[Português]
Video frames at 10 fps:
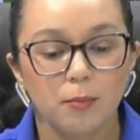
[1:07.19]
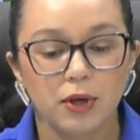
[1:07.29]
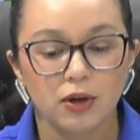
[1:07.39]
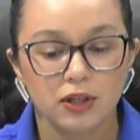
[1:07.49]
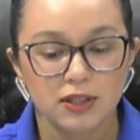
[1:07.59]

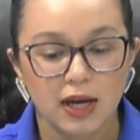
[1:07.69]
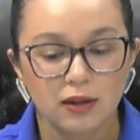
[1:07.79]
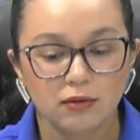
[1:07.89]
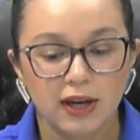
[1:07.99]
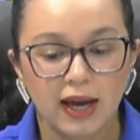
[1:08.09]

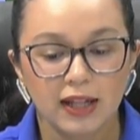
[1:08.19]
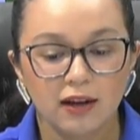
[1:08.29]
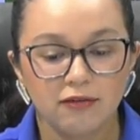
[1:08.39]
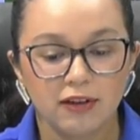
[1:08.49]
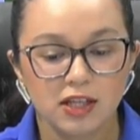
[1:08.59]
priorizado
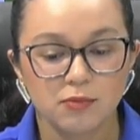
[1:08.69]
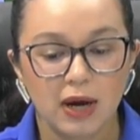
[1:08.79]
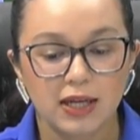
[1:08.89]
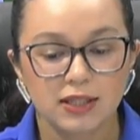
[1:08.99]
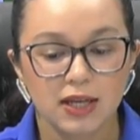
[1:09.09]
cada vez
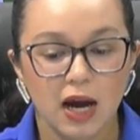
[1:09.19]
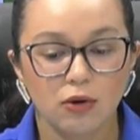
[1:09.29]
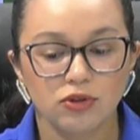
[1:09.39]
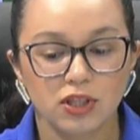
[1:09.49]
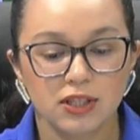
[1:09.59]
mais a
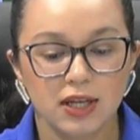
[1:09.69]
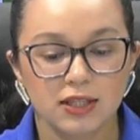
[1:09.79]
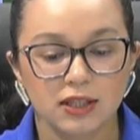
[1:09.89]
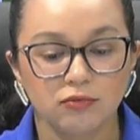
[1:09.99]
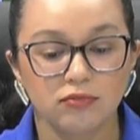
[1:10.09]

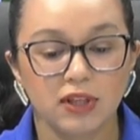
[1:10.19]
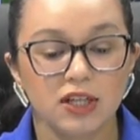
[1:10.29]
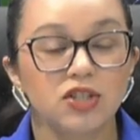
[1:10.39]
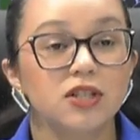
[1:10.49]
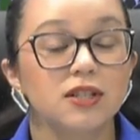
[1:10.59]
utilização
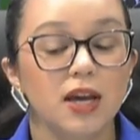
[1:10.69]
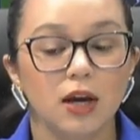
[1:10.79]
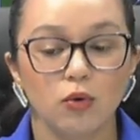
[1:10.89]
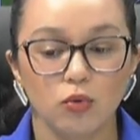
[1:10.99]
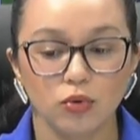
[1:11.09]
destes
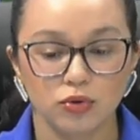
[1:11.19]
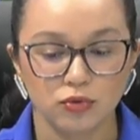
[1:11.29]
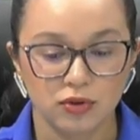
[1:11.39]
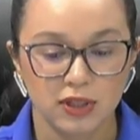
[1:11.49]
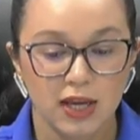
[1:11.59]

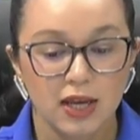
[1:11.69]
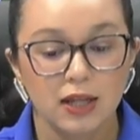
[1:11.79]
recursos.